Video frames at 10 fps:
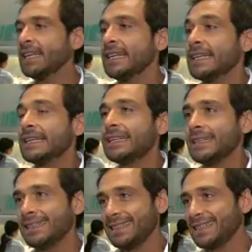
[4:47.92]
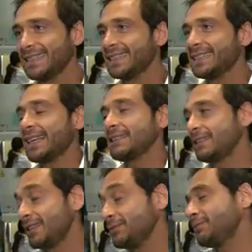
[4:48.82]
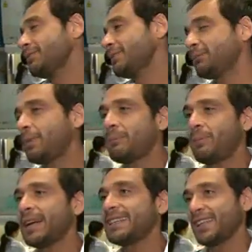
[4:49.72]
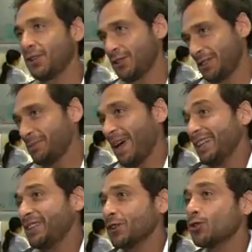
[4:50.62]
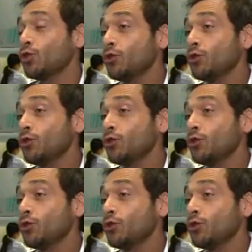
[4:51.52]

1200 euro al mese, se A parte lo stipendio, arrivano.